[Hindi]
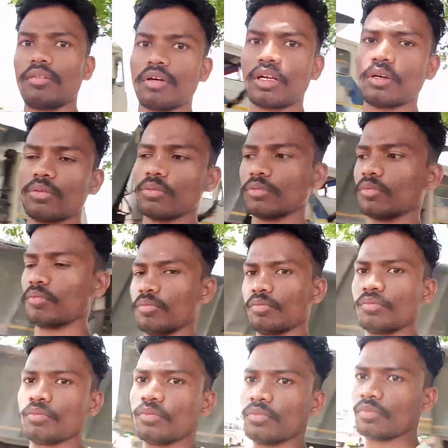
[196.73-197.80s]
आठ नौ
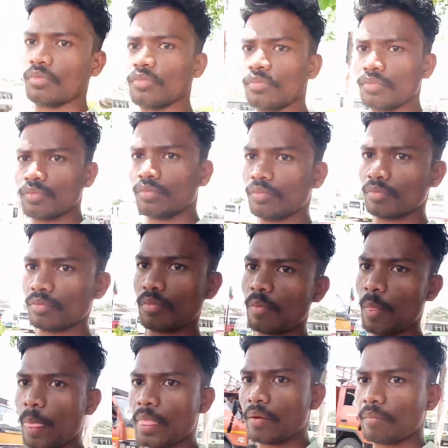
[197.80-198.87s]
बज रहा है
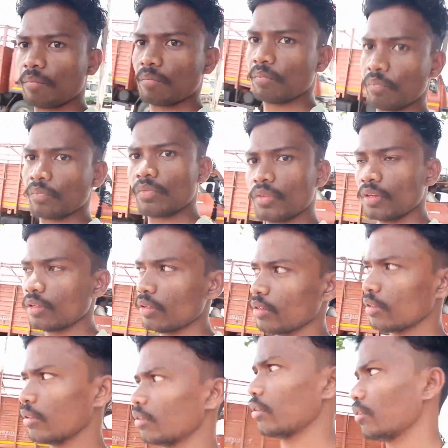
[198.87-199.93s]
और ये जो
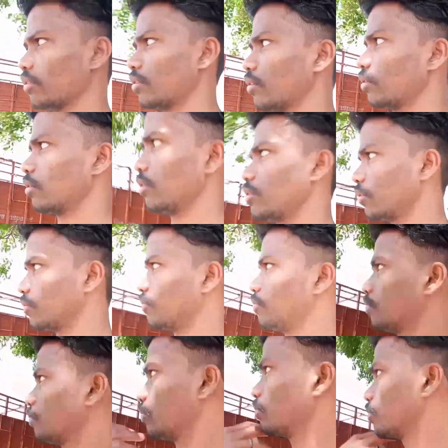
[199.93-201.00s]
पीछे देख रहे हैं बस स्टैंड
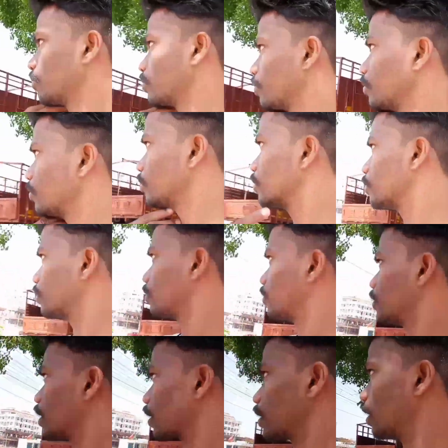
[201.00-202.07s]
है जो यहाँ से
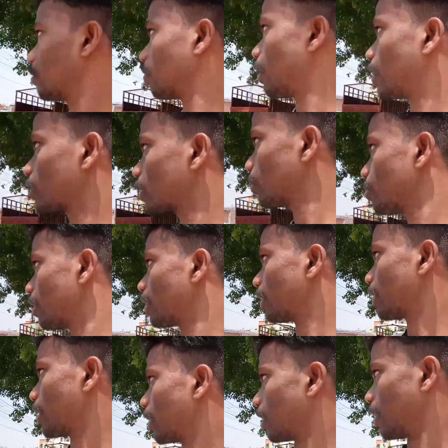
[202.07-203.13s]
दिख दिख रहा है
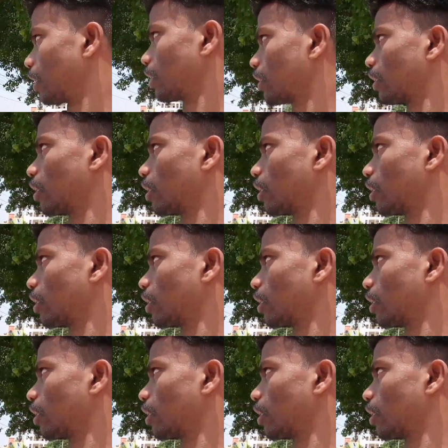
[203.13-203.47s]
साइड में